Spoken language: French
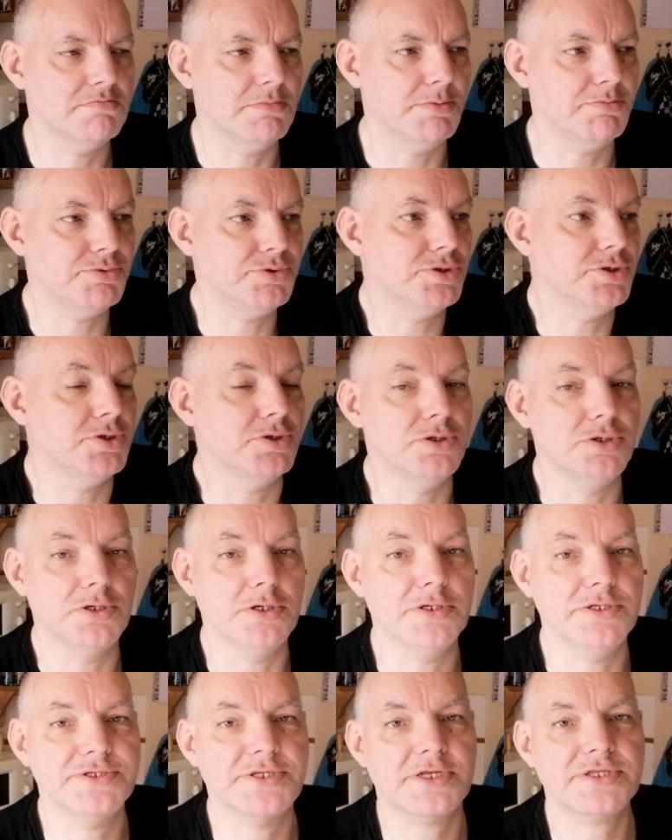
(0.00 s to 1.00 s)
même
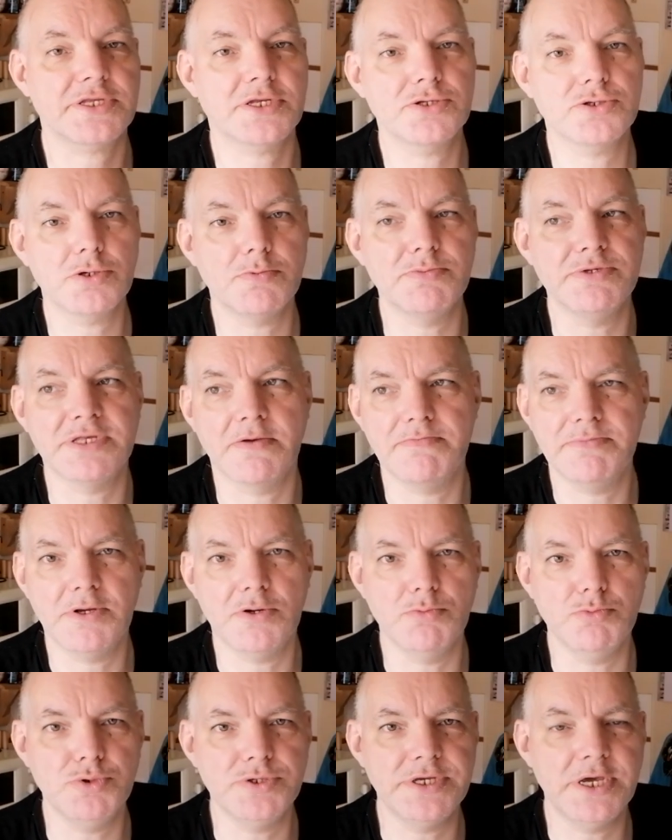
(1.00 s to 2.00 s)
si certains hommes ils aiment
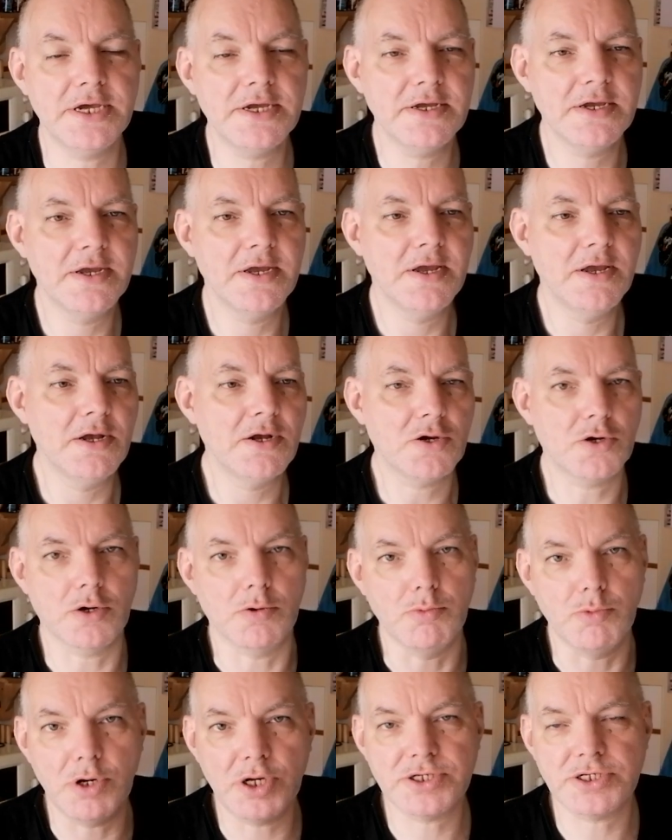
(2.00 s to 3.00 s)
bien le muguet,
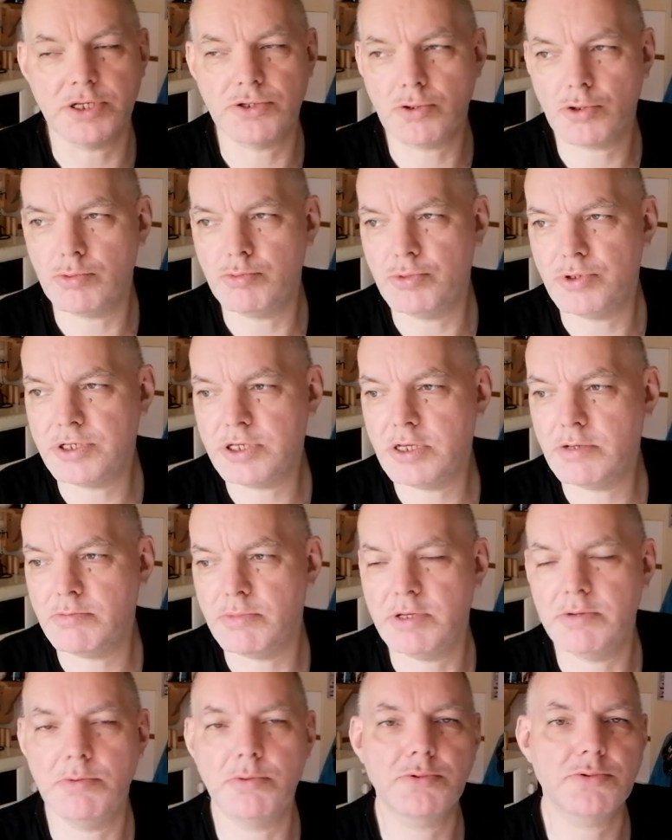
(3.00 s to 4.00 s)
comme moi j'adore le muguet,
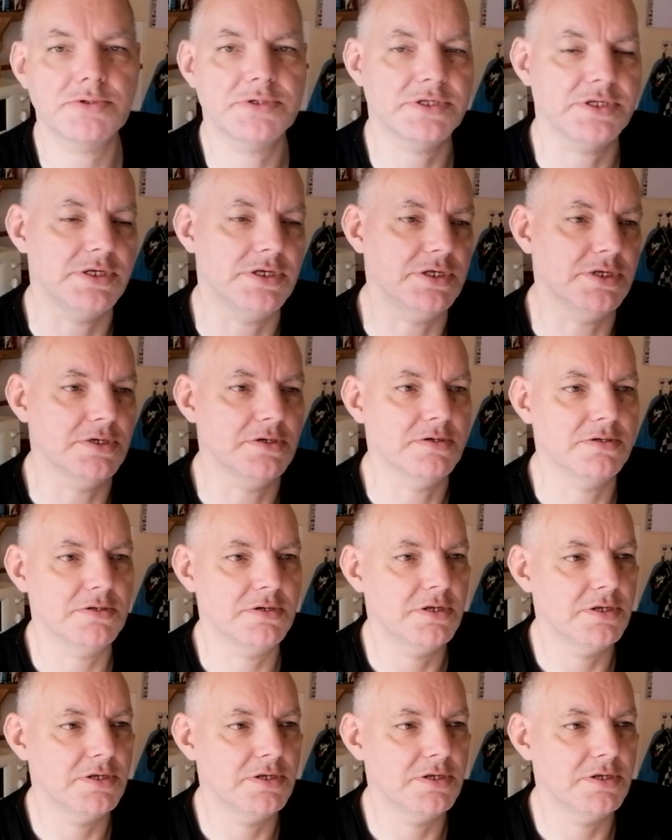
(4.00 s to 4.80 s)
mais bon c'est